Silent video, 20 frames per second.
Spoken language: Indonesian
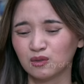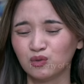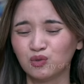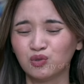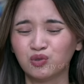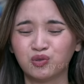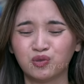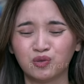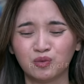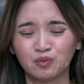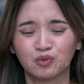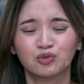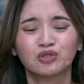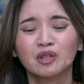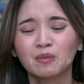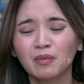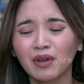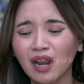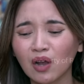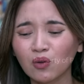Uh,
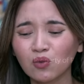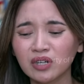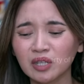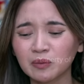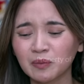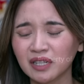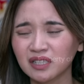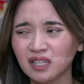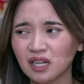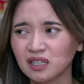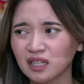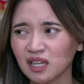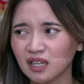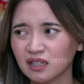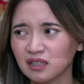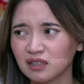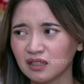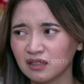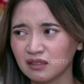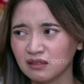pusing pala aku ngeliat berantakan kayak
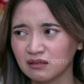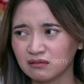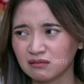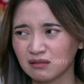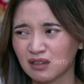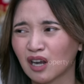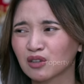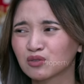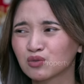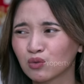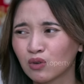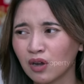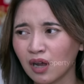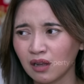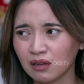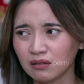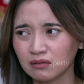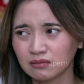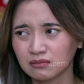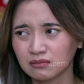gini. Gerah juga.